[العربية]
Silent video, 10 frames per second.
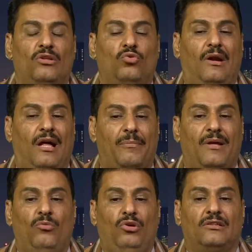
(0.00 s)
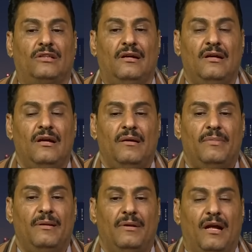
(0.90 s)
العربية المحيطة
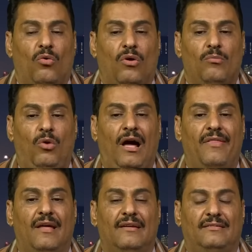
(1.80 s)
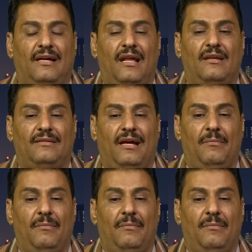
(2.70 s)
أو المحاذية للساحل ساحل البحر